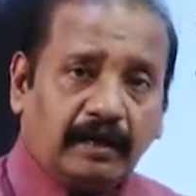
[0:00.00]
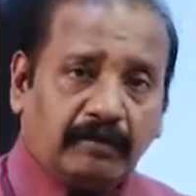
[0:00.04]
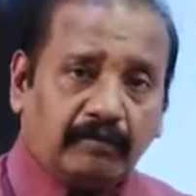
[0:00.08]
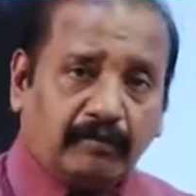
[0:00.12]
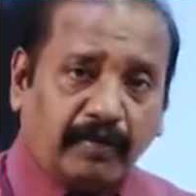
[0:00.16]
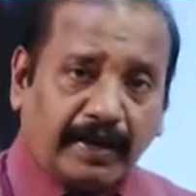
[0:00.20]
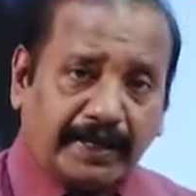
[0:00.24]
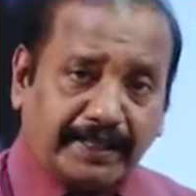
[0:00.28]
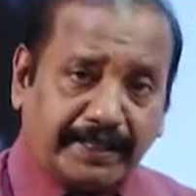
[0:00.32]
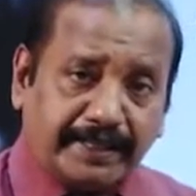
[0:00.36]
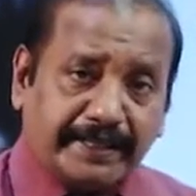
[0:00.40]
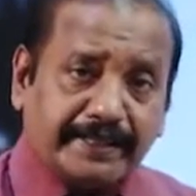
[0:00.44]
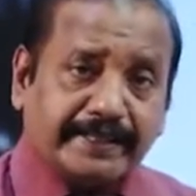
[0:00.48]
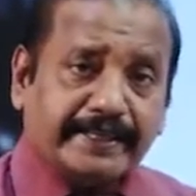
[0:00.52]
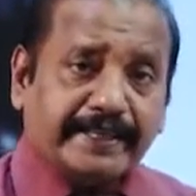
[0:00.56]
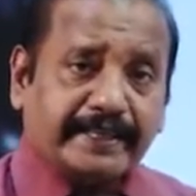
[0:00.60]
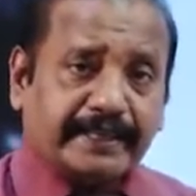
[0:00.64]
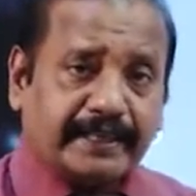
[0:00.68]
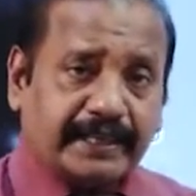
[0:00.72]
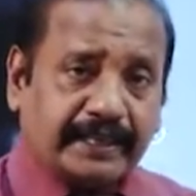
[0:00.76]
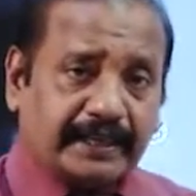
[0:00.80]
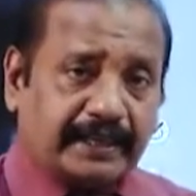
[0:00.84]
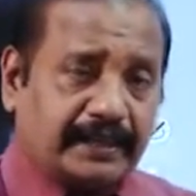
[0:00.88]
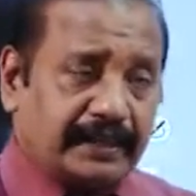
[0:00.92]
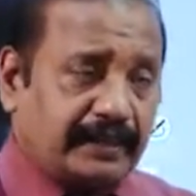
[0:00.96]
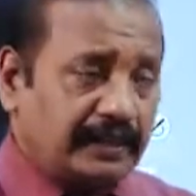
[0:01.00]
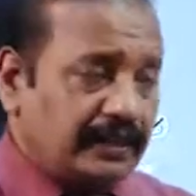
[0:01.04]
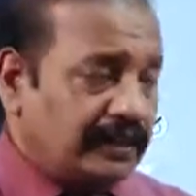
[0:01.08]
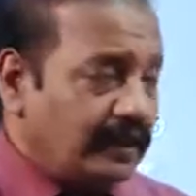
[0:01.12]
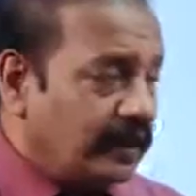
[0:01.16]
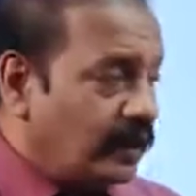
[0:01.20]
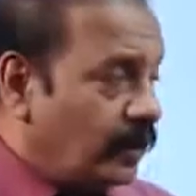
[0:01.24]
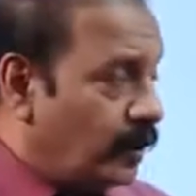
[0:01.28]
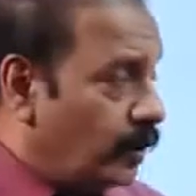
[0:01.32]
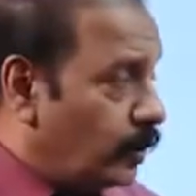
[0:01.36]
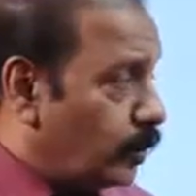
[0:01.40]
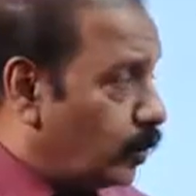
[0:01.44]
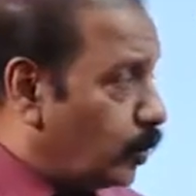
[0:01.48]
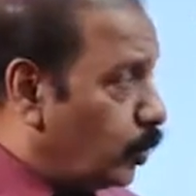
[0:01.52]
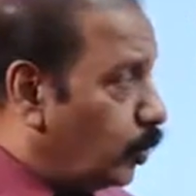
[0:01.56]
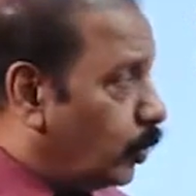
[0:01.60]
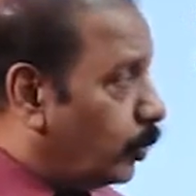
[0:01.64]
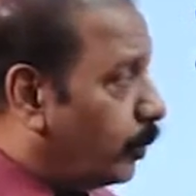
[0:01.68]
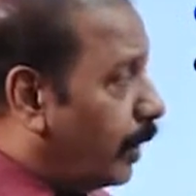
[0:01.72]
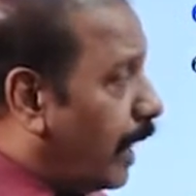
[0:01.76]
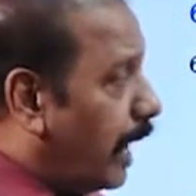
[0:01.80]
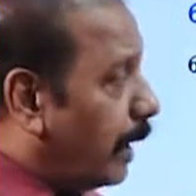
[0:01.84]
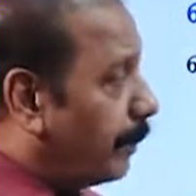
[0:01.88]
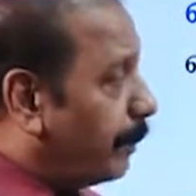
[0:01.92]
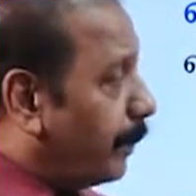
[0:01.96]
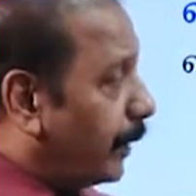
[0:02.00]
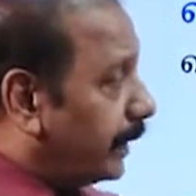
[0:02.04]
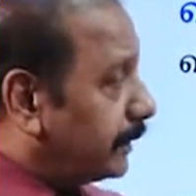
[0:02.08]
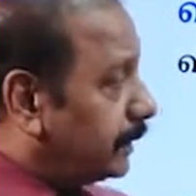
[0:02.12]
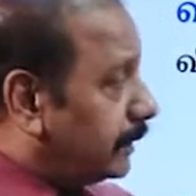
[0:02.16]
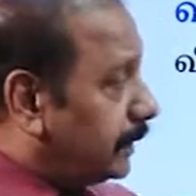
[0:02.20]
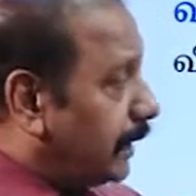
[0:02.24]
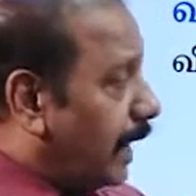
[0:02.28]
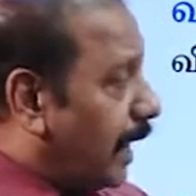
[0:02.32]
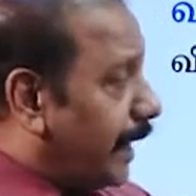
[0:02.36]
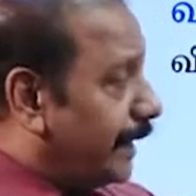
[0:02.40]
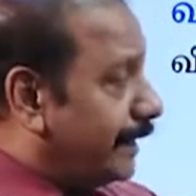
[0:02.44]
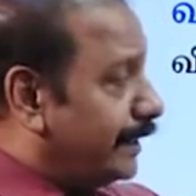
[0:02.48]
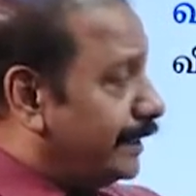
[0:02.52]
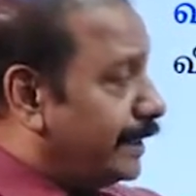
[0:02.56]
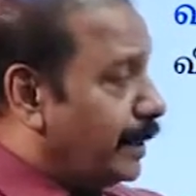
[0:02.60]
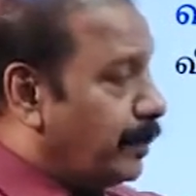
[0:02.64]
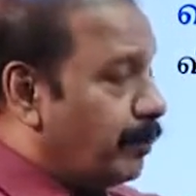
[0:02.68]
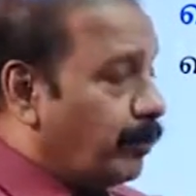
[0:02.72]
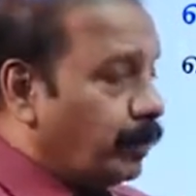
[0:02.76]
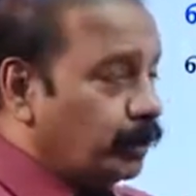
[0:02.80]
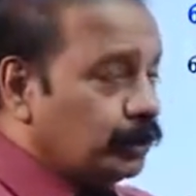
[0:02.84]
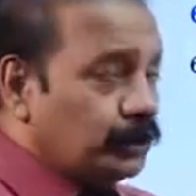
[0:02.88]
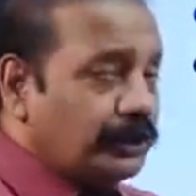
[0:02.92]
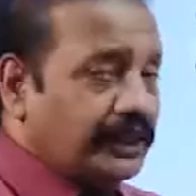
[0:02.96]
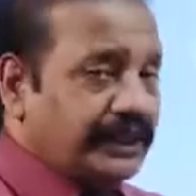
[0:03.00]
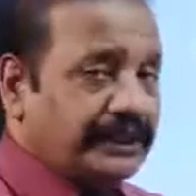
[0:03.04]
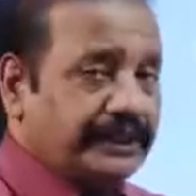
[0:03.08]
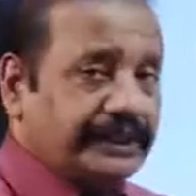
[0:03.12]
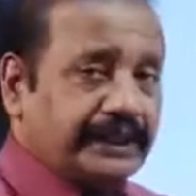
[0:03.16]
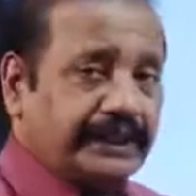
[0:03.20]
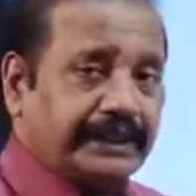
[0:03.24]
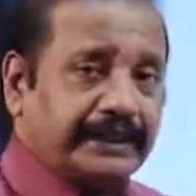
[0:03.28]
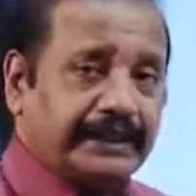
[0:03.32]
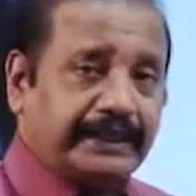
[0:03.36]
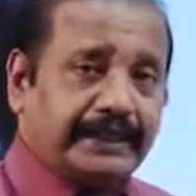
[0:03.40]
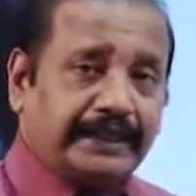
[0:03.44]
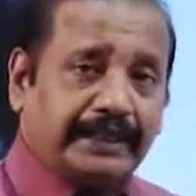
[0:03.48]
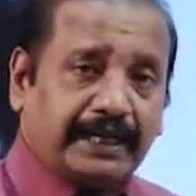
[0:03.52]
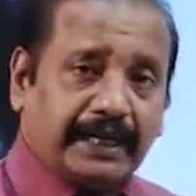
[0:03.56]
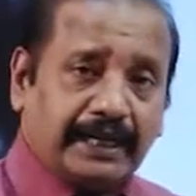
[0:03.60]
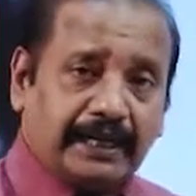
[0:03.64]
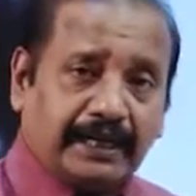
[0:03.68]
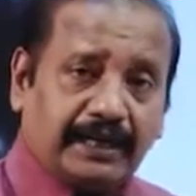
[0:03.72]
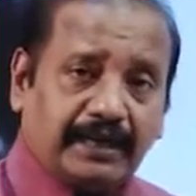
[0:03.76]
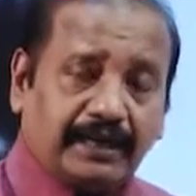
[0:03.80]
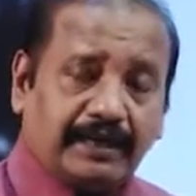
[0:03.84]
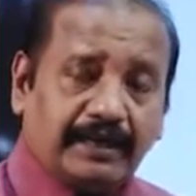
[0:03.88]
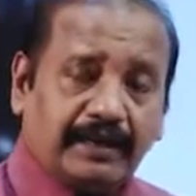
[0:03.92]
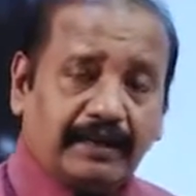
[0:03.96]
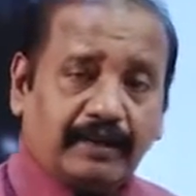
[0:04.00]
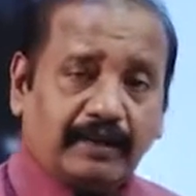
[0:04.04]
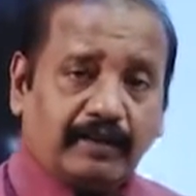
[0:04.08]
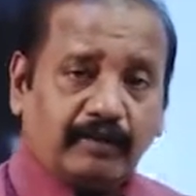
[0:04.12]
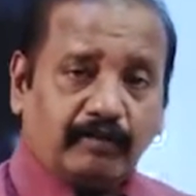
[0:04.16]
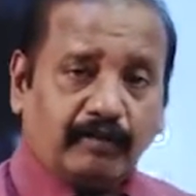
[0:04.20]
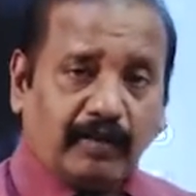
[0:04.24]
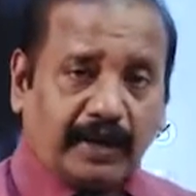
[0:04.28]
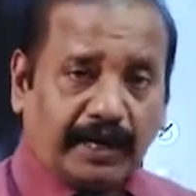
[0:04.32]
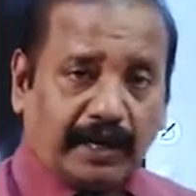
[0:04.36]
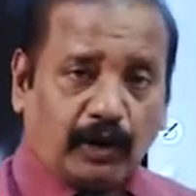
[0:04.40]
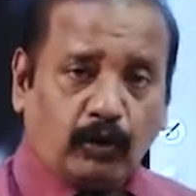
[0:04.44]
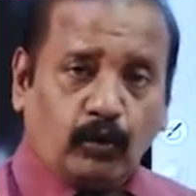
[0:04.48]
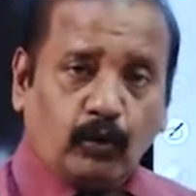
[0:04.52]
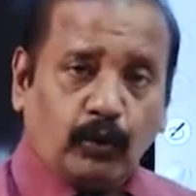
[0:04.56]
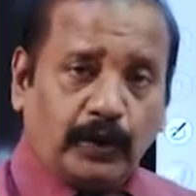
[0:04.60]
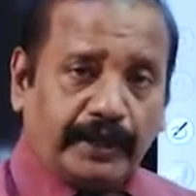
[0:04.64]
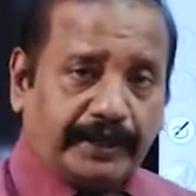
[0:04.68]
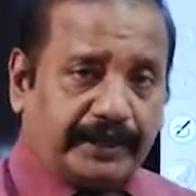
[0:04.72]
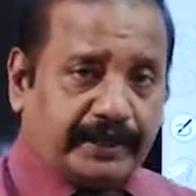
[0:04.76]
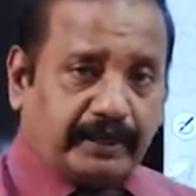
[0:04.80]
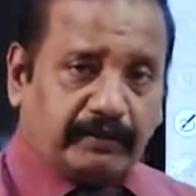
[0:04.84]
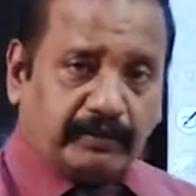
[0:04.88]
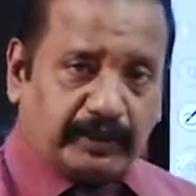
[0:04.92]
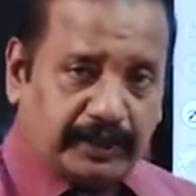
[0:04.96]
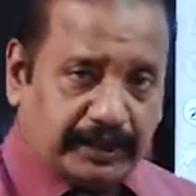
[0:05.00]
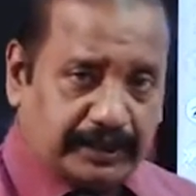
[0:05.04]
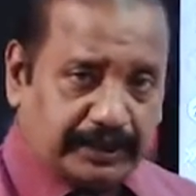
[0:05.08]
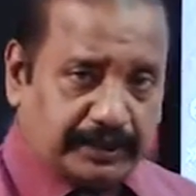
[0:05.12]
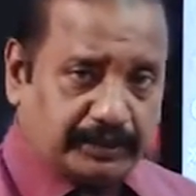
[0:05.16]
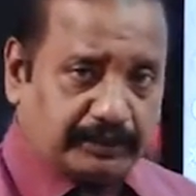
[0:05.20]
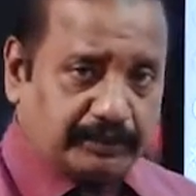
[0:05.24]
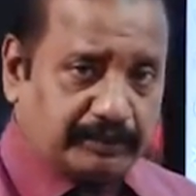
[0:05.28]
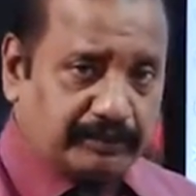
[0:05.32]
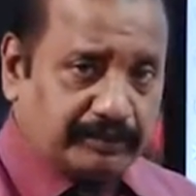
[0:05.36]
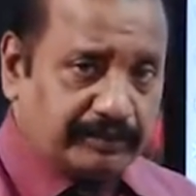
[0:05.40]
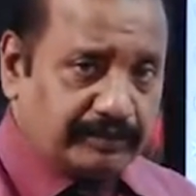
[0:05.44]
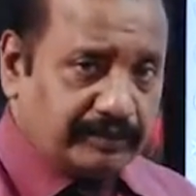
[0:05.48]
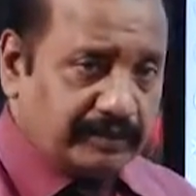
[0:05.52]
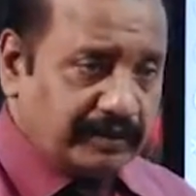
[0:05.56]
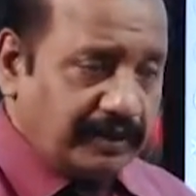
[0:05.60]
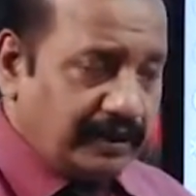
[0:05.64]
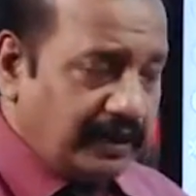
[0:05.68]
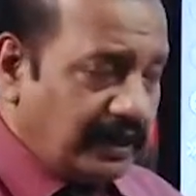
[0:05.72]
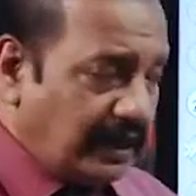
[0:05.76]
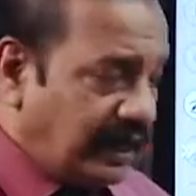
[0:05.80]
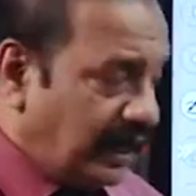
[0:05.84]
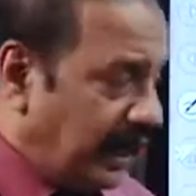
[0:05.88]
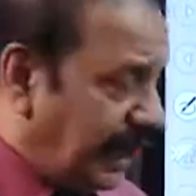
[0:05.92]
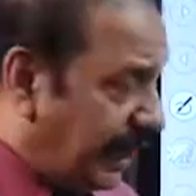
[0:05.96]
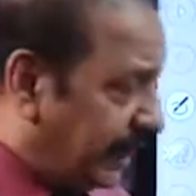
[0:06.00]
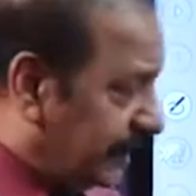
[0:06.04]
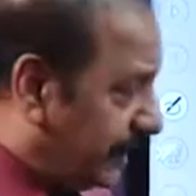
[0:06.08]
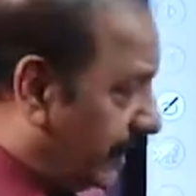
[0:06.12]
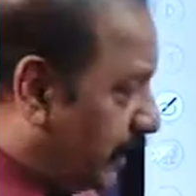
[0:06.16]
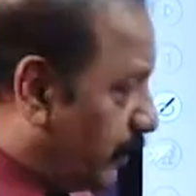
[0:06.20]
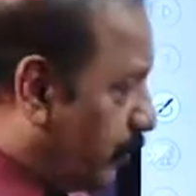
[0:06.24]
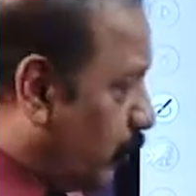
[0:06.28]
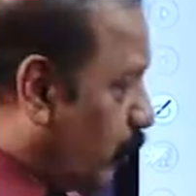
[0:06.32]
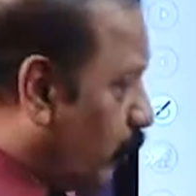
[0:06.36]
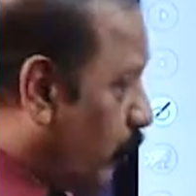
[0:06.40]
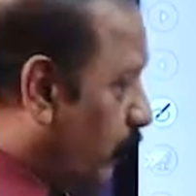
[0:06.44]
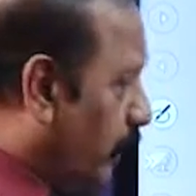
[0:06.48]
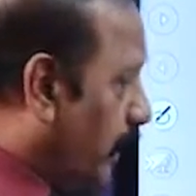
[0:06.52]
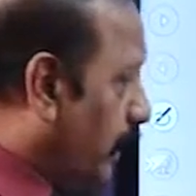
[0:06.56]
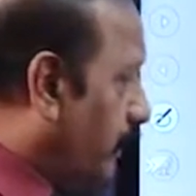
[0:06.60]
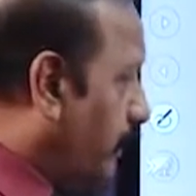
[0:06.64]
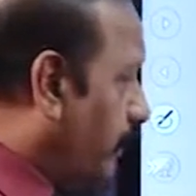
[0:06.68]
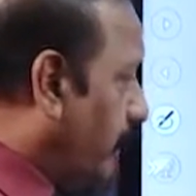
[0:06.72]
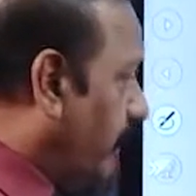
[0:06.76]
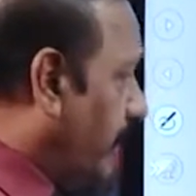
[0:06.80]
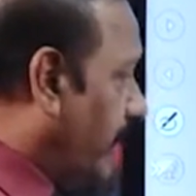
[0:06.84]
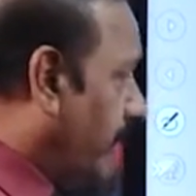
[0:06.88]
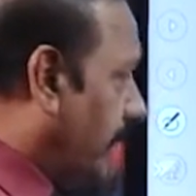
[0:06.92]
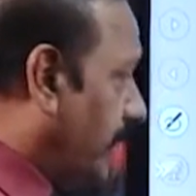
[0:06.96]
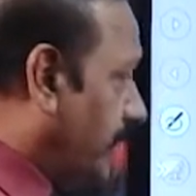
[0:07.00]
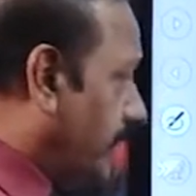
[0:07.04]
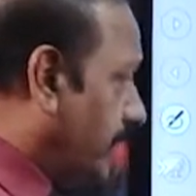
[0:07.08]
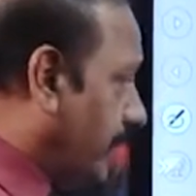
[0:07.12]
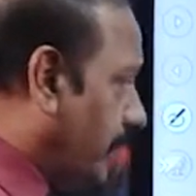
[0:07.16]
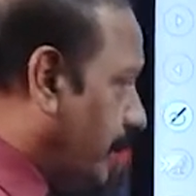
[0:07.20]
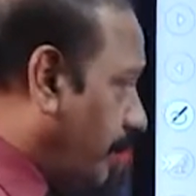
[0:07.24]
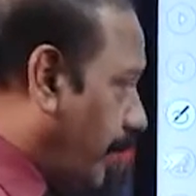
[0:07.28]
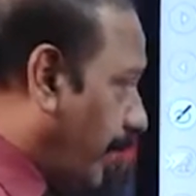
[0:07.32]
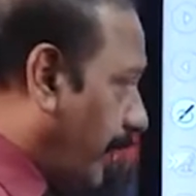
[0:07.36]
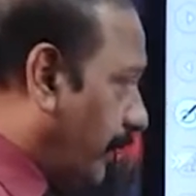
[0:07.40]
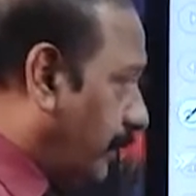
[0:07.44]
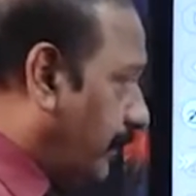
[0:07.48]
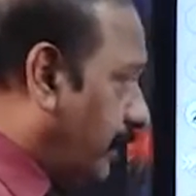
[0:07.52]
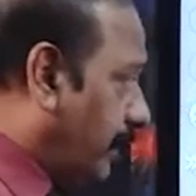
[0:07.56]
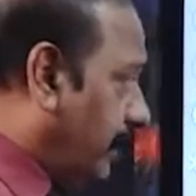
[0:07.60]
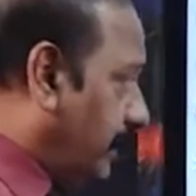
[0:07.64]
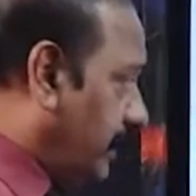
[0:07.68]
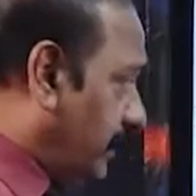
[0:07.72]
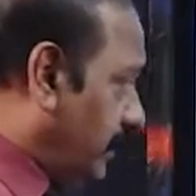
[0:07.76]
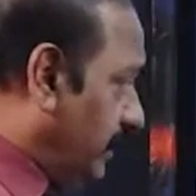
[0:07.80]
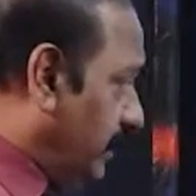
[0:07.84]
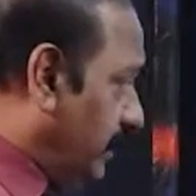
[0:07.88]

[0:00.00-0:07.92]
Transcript: வட்டி என ரூபா பத்தாயிரம் மொத்தத்தை நீங்கள் வரவு வைக்க வேண்டும் அதே போன்ற பிள்ளைகள் இங்கே பாருங்கள்